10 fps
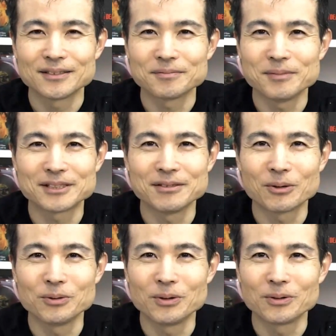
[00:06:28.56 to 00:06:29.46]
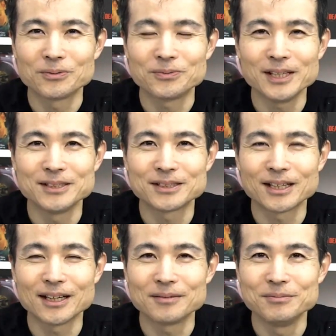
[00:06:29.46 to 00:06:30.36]
まずはこのフェンスか
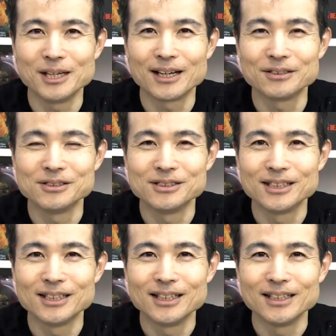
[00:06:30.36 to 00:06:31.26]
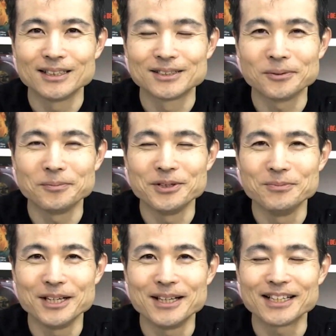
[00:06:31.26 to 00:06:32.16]
ら群がるゾンビの
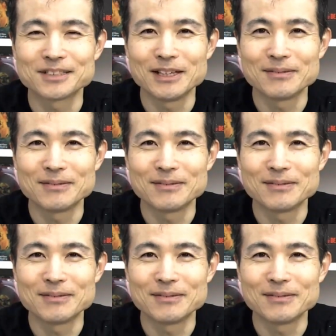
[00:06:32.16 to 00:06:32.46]
群れで始まり